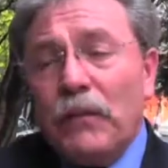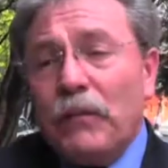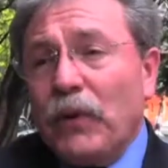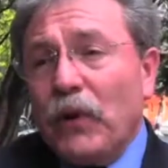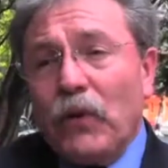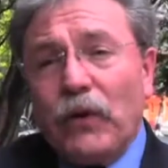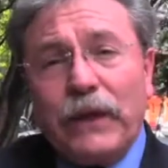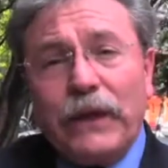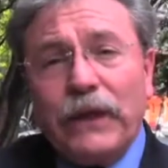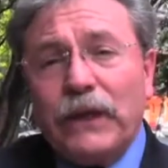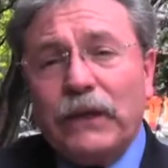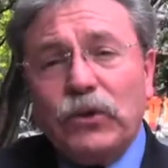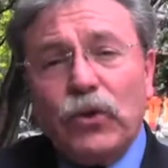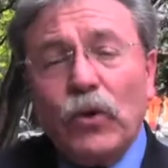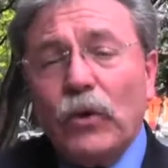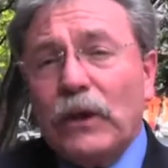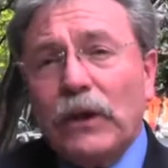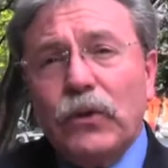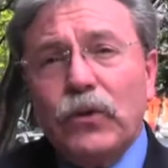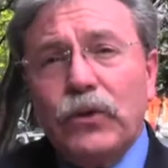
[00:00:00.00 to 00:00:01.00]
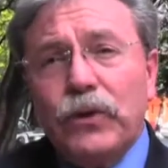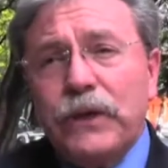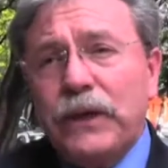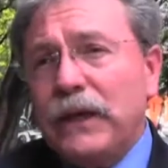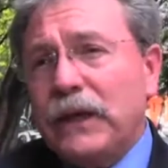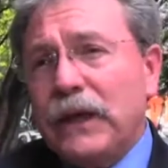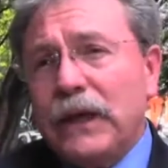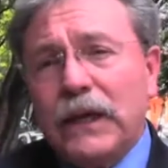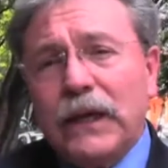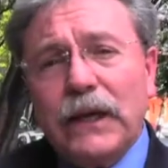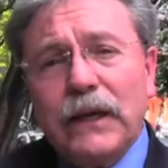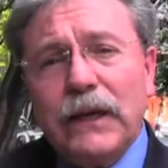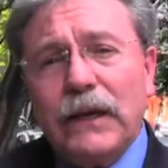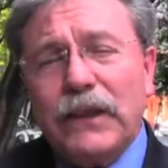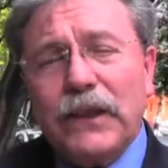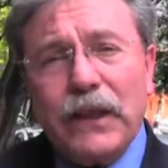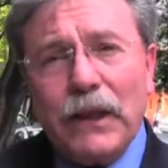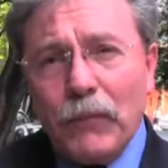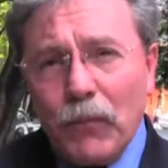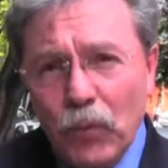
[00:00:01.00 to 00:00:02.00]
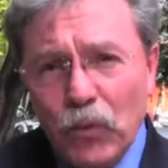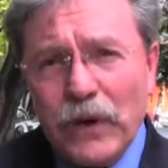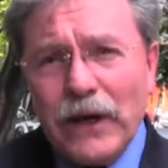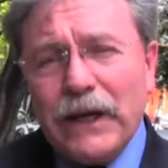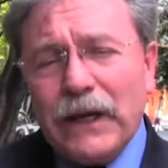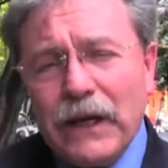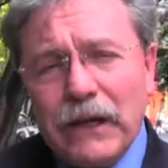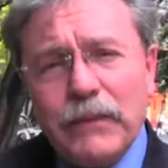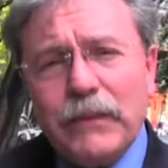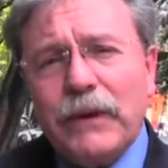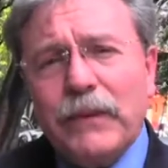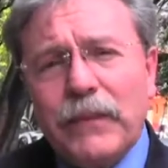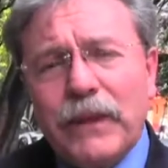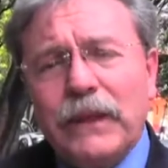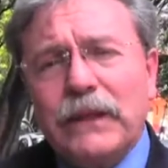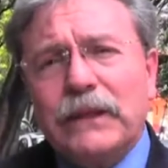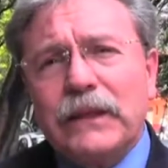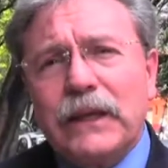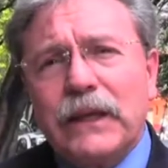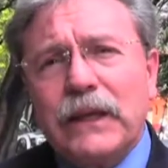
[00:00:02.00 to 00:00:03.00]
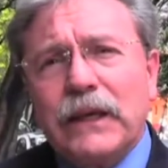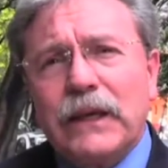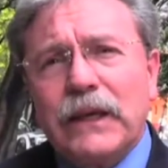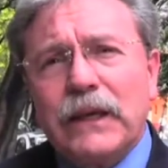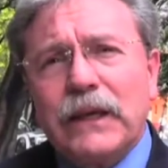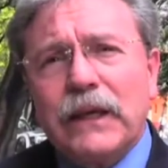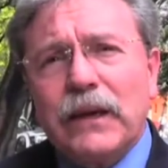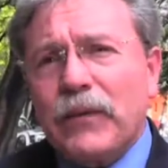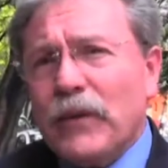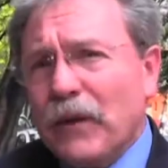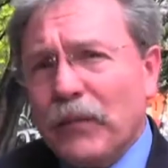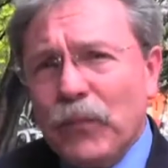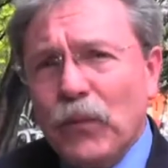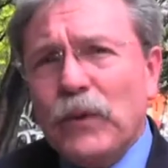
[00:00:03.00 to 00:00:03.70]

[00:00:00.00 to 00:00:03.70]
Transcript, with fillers: pero que todo el día deambulan libremente en la vía